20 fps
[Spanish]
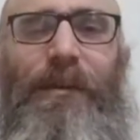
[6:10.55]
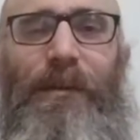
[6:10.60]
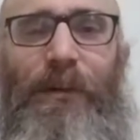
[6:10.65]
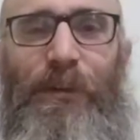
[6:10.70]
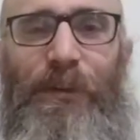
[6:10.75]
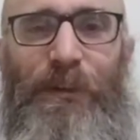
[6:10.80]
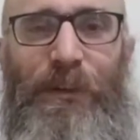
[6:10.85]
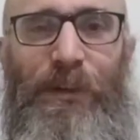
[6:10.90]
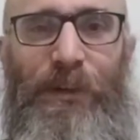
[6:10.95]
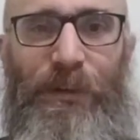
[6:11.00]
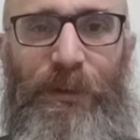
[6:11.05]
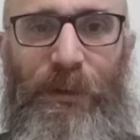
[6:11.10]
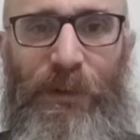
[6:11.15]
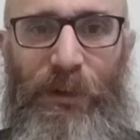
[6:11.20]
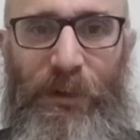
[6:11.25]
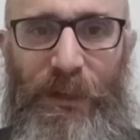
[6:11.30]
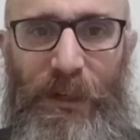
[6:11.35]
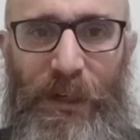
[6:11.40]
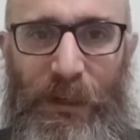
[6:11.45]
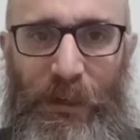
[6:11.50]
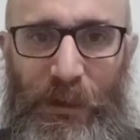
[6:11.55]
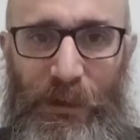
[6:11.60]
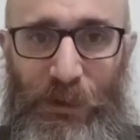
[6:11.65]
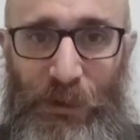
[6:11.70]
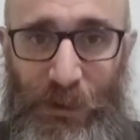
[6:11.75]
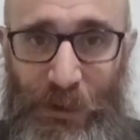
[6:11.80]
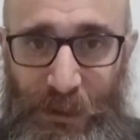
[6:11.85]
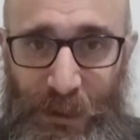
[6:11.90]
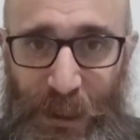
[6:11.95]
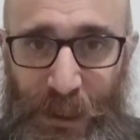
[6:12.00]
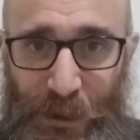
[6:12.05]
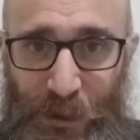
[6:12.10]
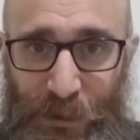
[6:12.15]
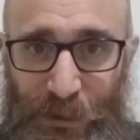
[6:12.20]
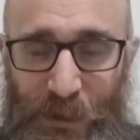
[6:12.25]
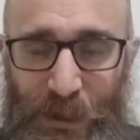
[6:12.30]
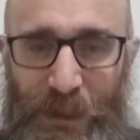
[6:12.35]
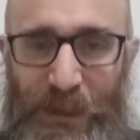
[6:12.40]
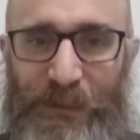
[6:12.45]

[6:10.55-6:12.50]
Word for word: los hijos de Coirach retornaron,